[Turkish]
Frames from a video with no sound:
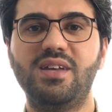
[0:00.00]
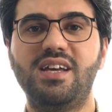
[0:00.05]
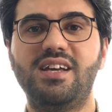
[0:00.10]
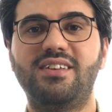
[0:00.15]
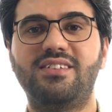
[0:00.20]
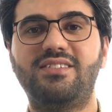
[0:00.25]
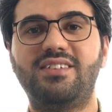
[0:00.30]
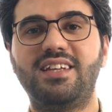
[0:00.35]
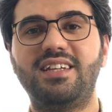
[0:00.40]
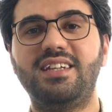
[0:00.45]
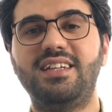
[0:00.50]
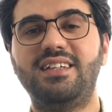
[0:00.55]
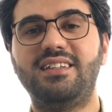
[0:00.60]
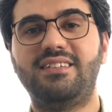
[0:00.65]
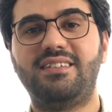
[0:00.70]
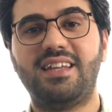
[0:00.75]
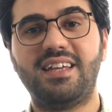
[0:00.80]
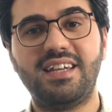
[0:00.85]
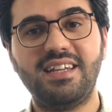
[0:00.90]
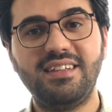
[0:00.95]

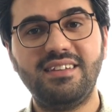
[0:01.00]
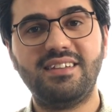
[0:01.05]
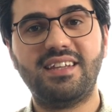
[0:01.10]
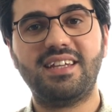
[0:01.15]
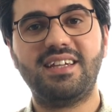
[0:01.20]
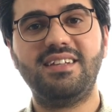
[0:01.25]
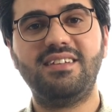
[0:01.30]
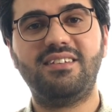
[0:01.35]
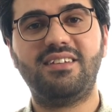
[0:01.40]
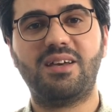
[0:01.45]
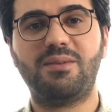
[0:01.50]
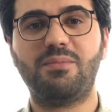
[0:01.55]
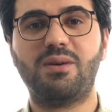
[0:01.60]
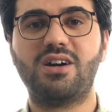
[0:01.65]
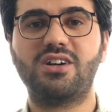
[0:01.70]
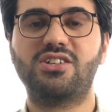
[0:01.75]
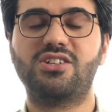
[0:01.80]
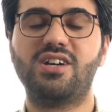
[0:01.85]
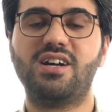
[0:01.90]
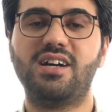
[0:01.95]
seni derin derin
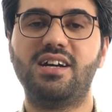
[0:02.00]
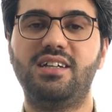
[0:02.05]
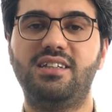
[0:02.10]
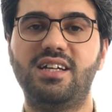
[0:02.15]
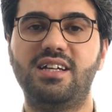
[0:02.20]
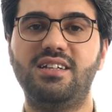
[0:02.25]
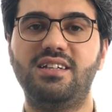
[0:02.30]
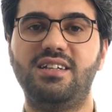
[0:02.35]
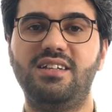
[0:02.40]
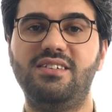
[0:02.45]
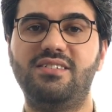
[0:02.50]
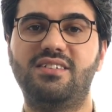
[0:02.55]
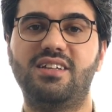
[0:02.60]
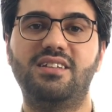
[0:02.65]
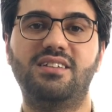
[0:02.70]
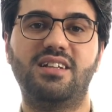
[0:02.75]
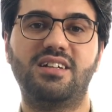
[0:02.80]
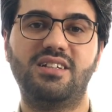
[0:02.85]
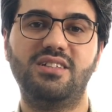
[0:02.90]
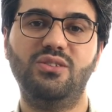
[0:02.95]
temaşa eden
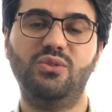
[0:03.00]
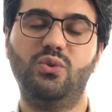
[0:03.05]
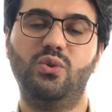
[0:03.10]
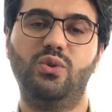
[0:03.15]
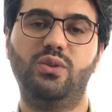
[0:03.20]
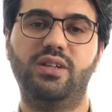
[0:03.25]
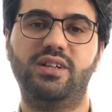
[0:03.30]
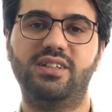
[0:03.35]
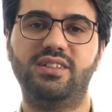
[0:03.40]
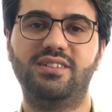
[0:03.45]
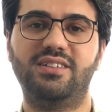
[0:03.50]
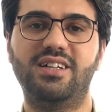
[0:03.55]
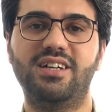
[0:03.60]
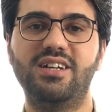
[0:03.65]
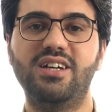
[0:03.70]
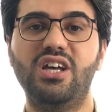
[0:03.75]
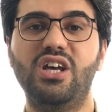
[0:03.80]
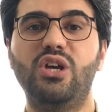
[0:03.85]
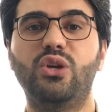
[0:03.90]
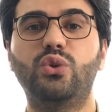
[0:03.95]
insanların ruhlarında
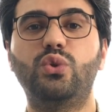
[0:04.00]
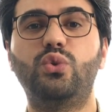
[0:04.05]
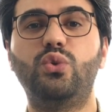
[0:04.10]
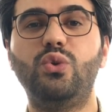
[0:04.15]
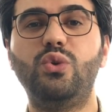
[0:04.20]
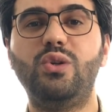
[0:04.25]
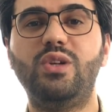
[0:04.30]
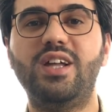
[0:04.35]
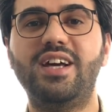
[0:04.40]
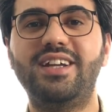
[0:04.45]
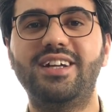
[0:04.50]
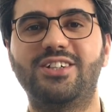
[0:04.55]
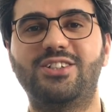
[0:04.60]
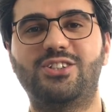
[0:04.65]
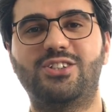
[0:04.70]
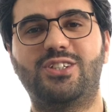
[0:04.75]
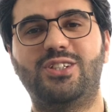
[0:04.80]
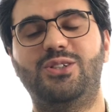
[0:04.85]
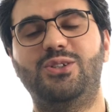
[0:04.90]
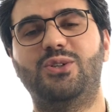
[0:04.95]
güller
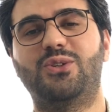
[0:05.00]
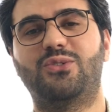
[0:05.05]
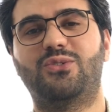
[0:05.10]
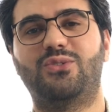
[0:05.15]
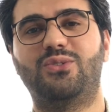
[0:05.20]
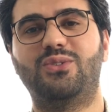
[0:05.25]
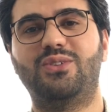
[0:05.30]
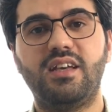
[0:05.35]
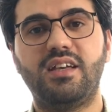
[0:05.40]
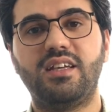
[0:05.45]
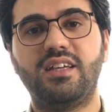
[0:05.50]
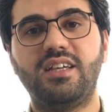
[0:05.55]
açtırıyorsun.